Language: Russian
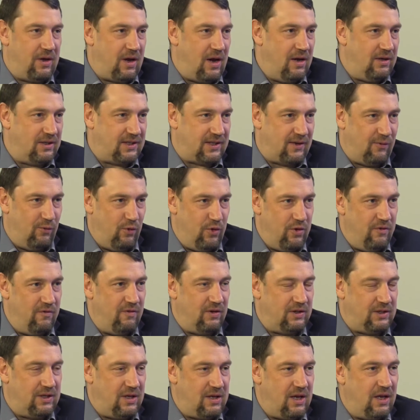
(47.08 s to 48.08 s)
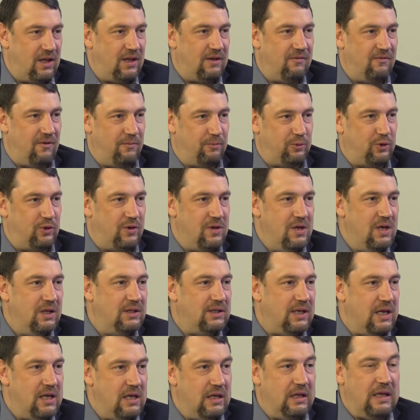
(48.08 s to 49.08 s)
Байкальского университета,
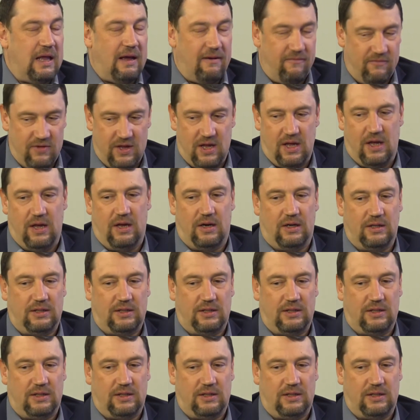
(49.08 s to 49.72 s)
выпускница недавняя.